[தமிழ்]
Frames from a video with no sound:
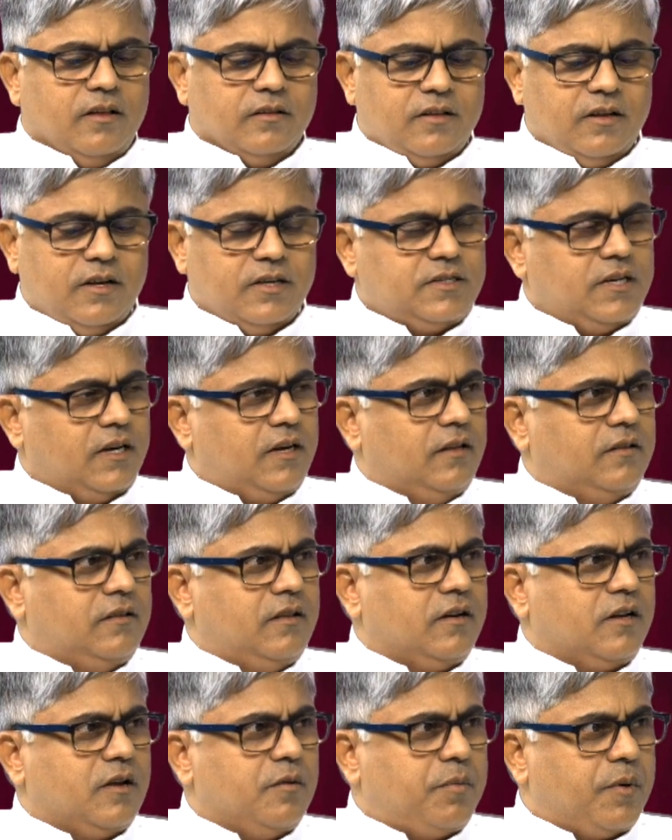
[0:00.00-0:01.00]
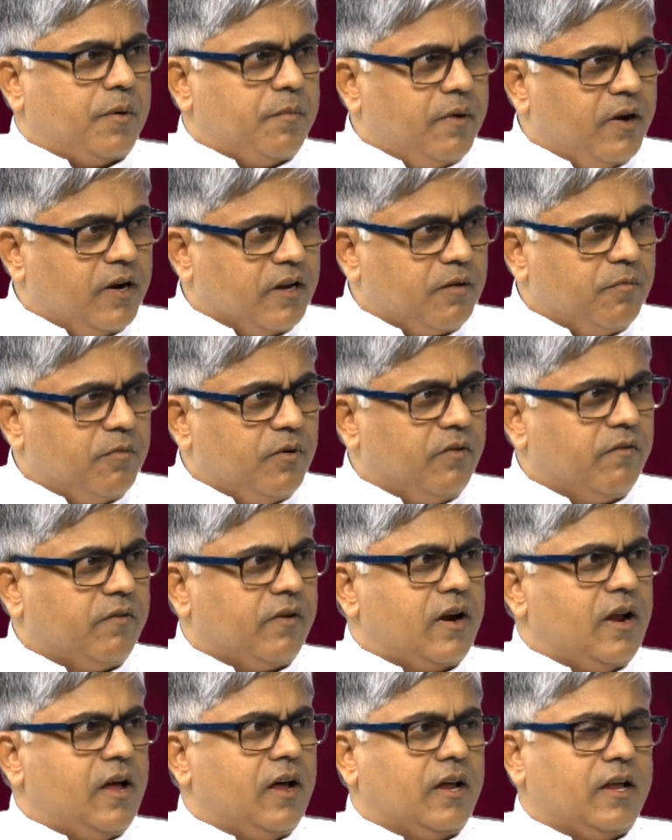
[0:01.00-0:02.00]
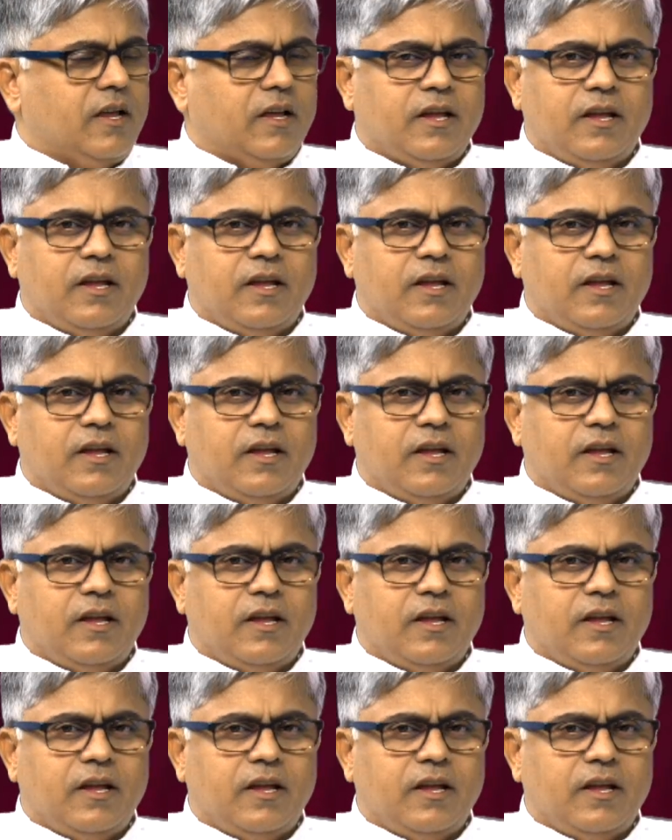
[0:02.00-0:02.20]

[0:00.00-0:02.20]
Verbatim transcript: திருச்சட்டத்திற்கு பிரமாணிக்கம் உள்ளவர்களாக